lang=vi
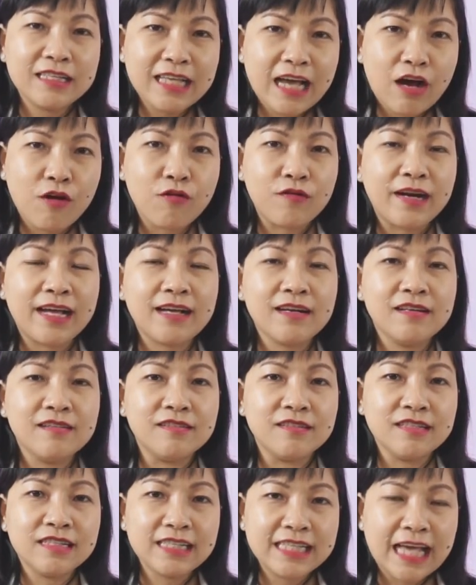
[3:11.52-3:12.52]
giàu năng
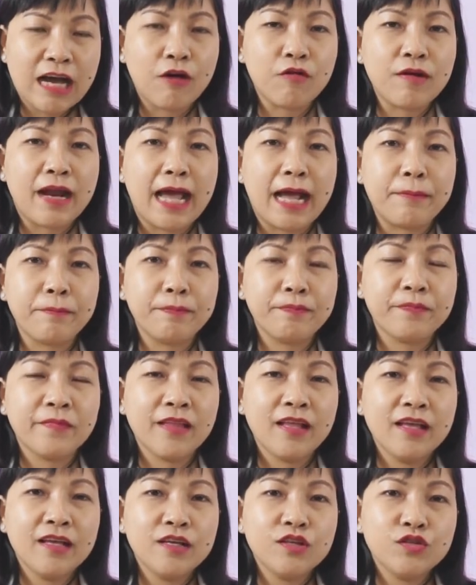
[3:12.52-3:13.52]
lượng giàu đạm
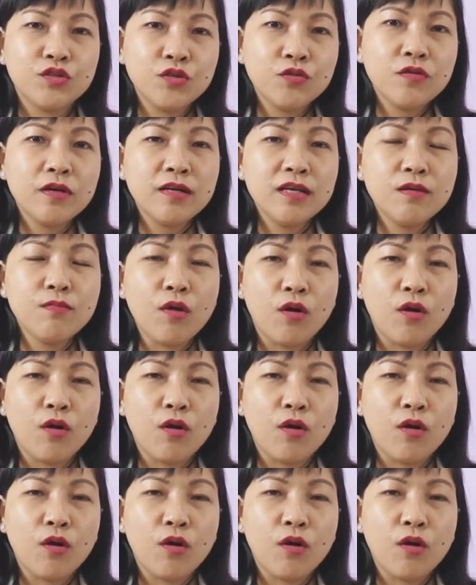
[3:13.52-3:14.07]
chú ý